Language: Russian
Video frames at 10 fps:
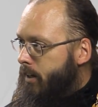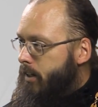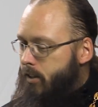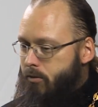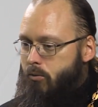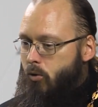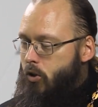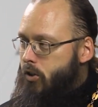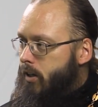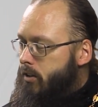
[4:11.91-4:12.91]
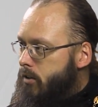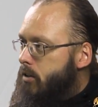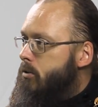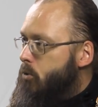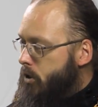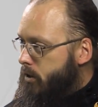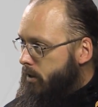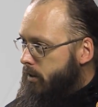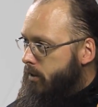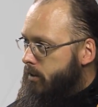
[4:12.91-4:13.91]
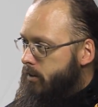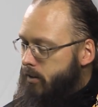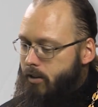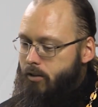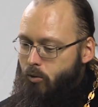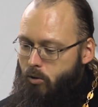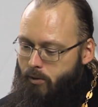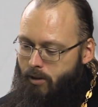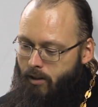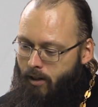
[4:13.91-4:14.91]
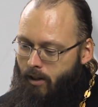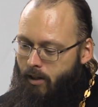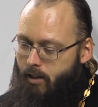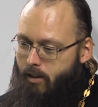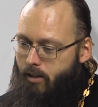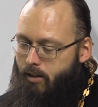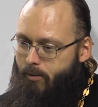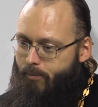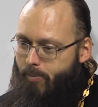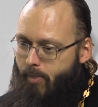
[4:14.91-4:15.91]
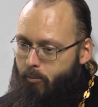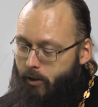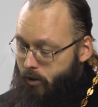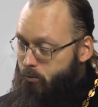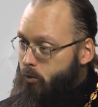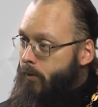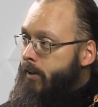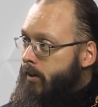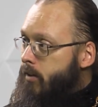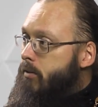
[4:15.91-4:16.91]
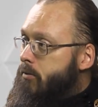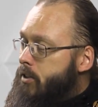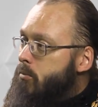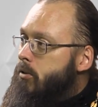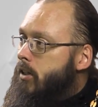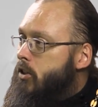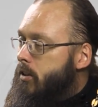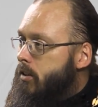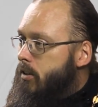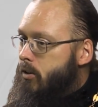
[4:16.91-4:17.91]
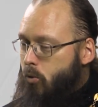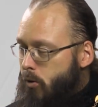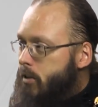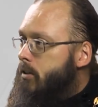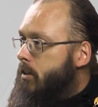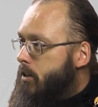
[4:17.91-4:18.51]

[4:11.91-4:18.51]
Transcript: Это всего лишь один из служителей Христовых, и поэтому все мы должны идти только ко